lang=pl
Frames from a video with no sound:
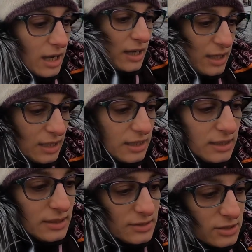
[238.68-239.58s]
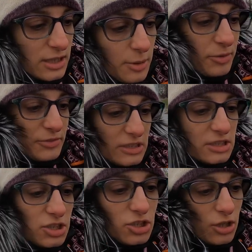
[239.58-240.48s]
e, co chciałam
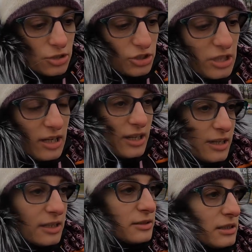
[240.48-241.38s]
powiedzieć, to, że